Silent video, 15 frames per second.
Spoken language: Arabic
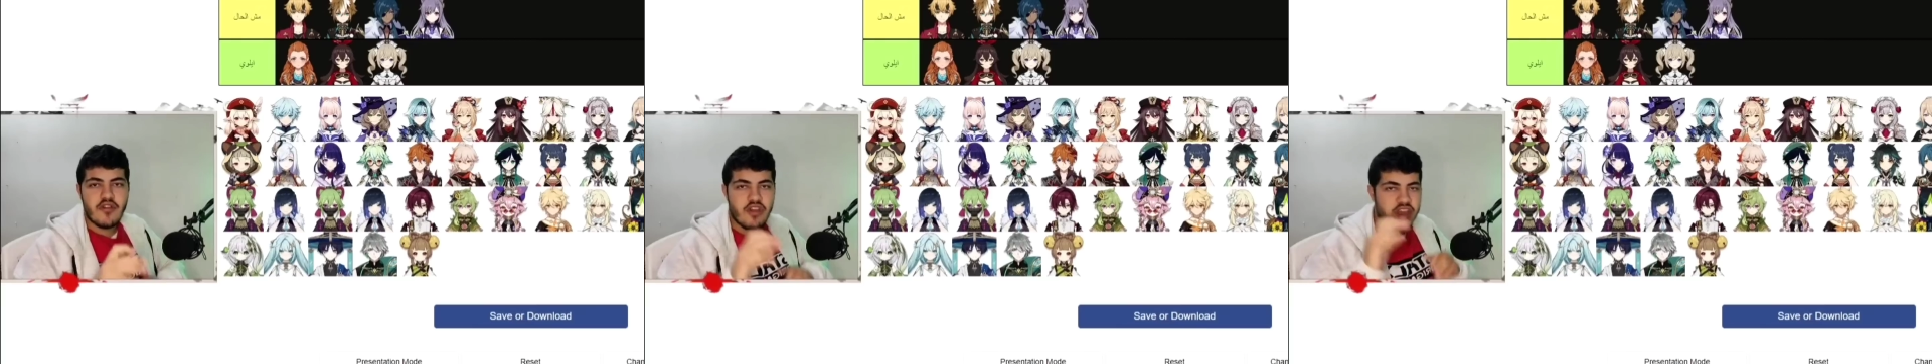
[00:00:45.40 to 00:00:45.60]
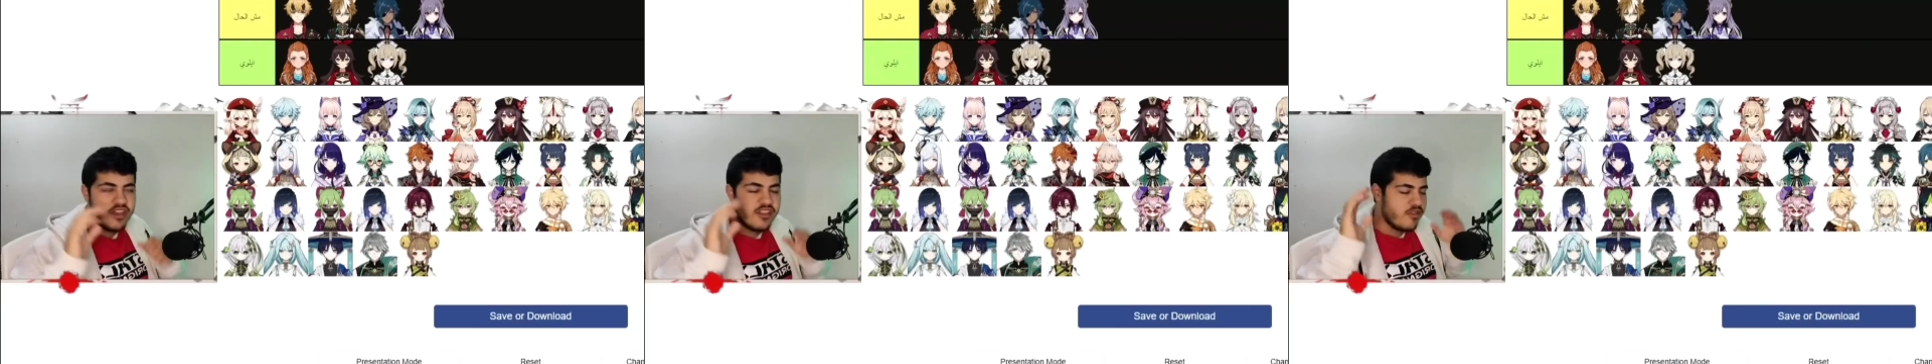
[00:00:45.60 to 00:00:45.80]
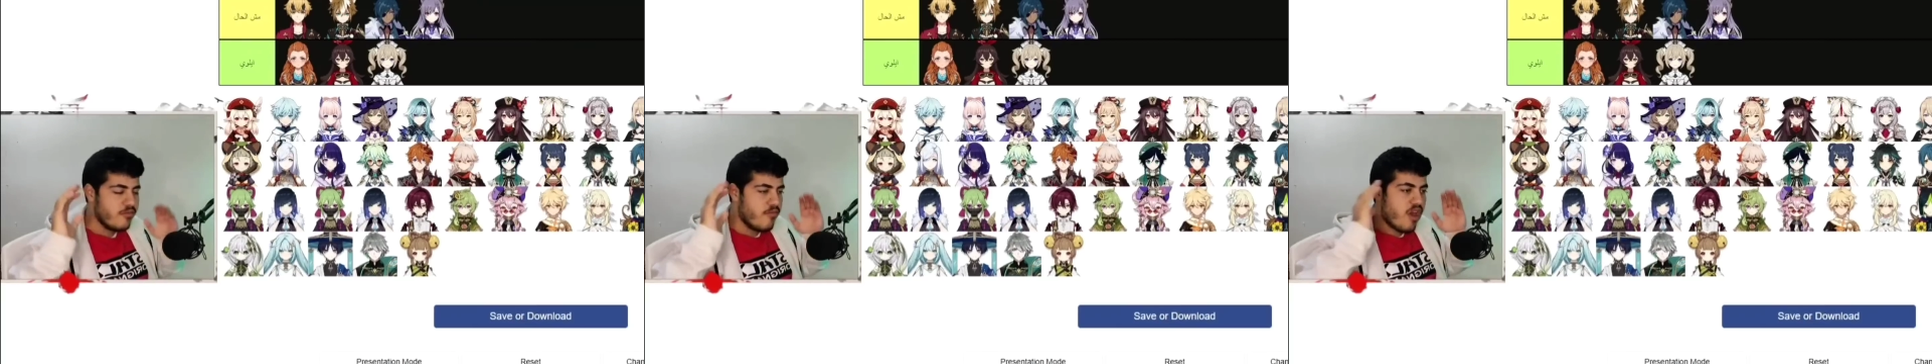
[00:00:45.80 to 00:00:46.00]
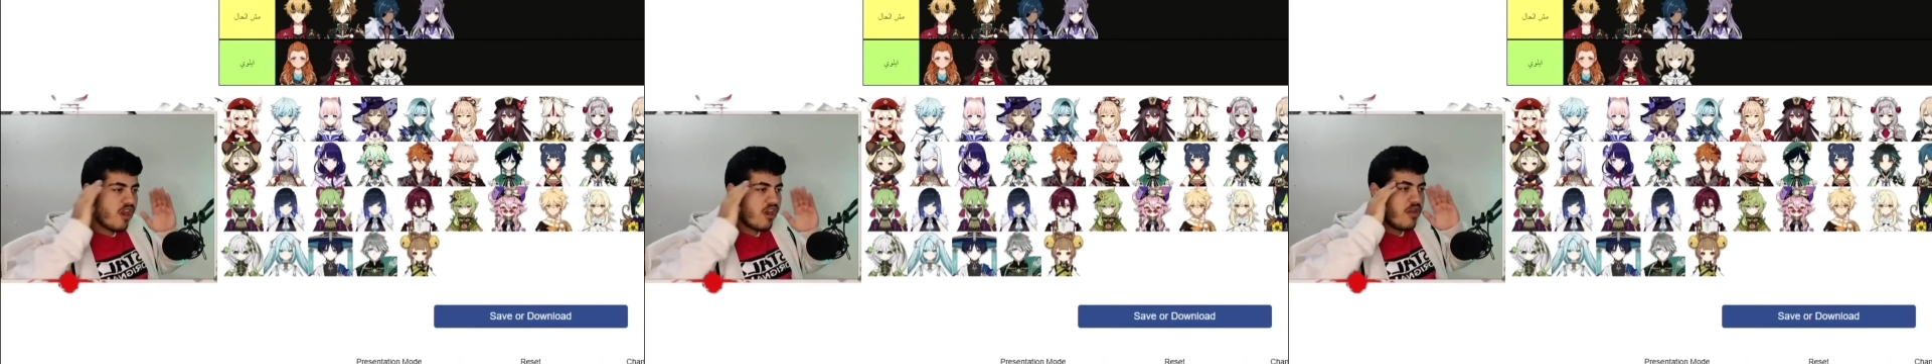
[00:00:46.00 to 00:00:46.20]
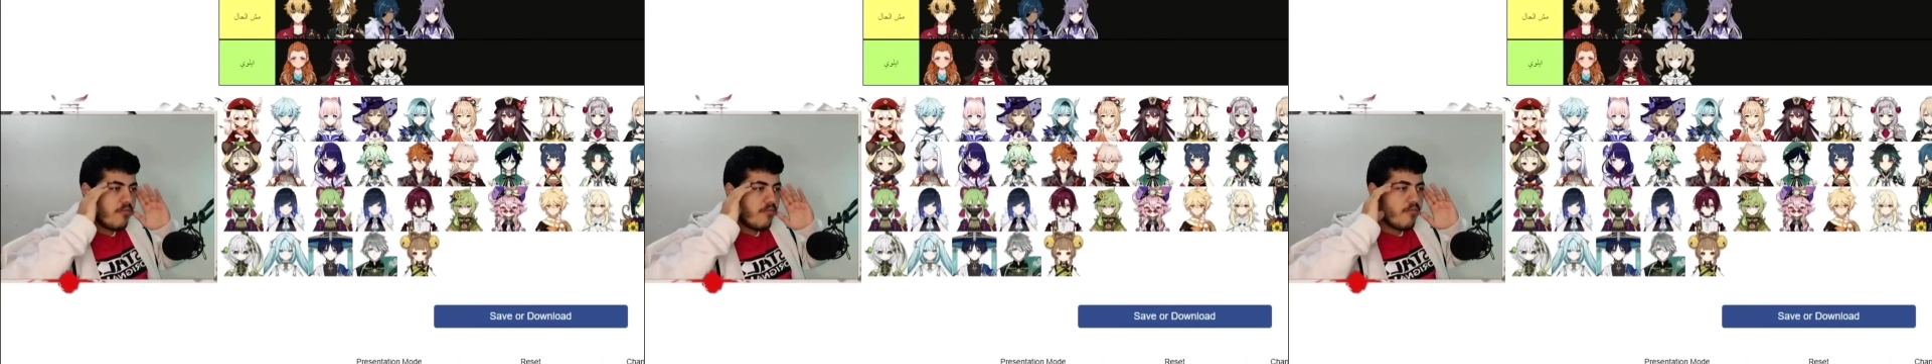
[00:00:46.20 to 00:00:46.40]
لو كانت
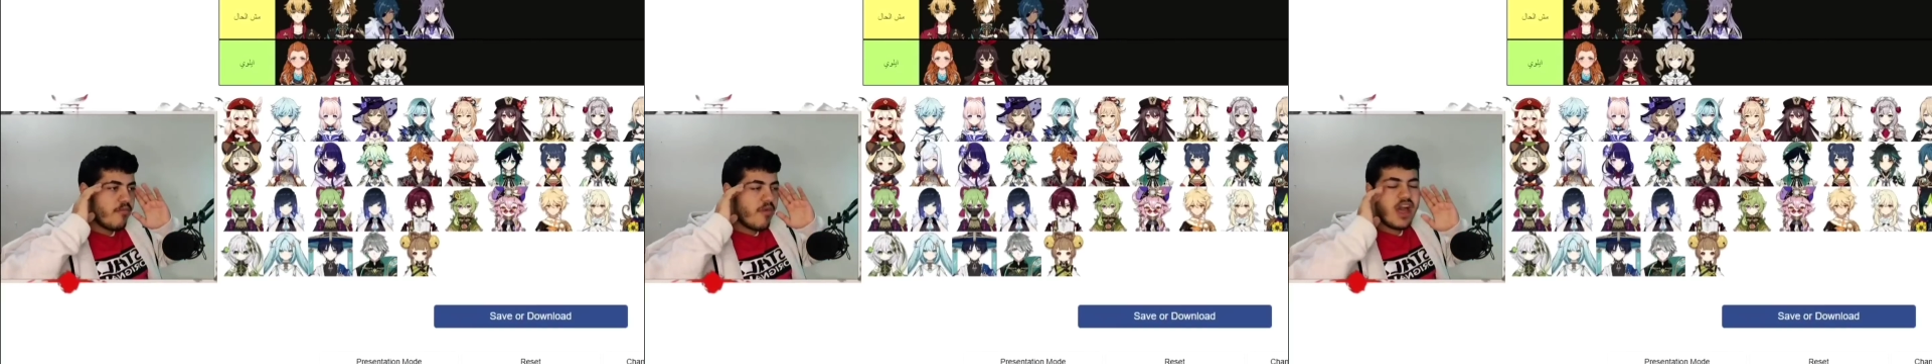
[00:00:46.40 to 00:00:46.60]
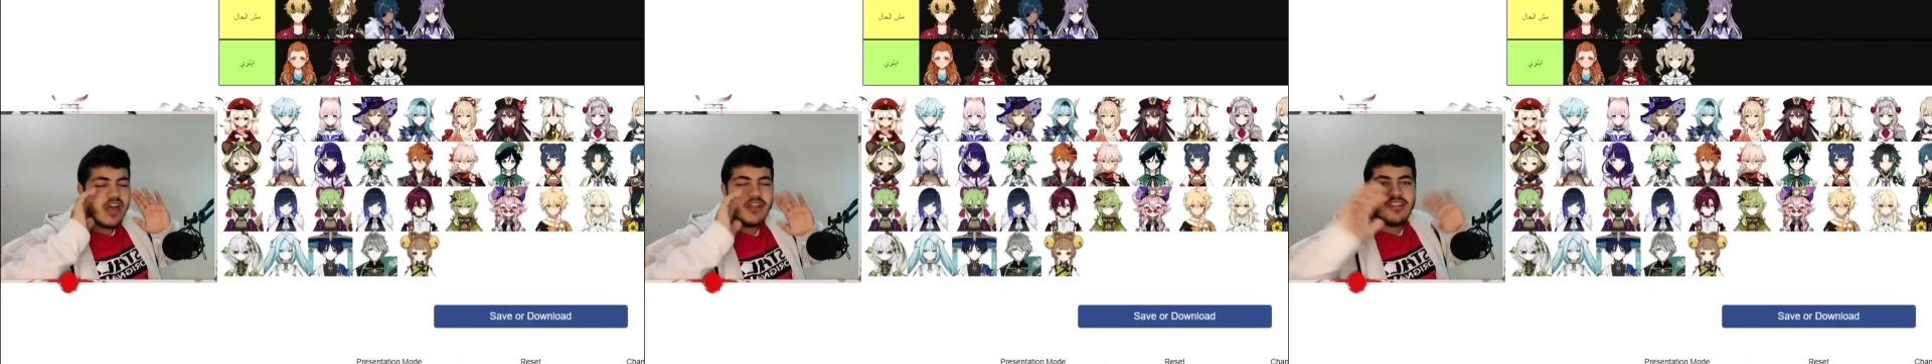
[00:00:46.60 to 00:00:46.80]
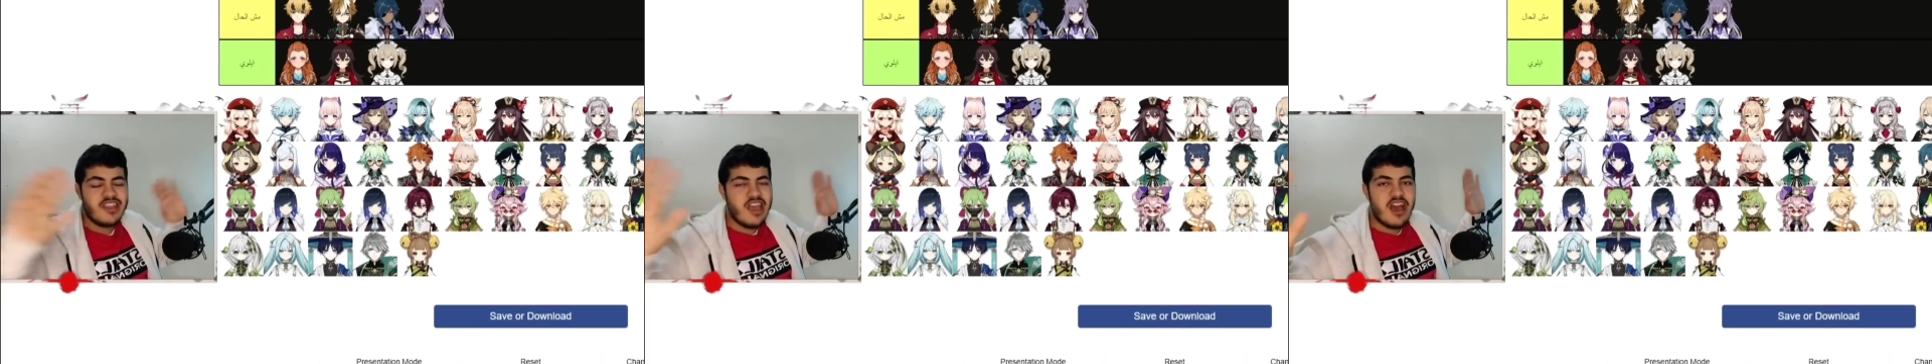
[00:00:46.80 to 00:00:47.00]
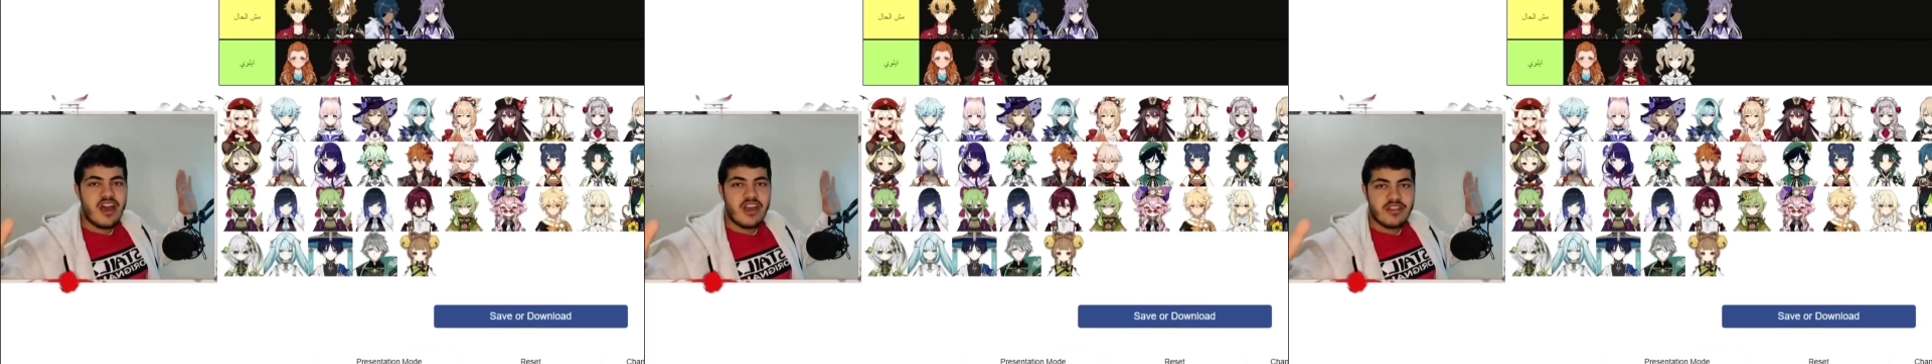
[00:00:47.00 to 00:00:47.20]
مرة اعطيها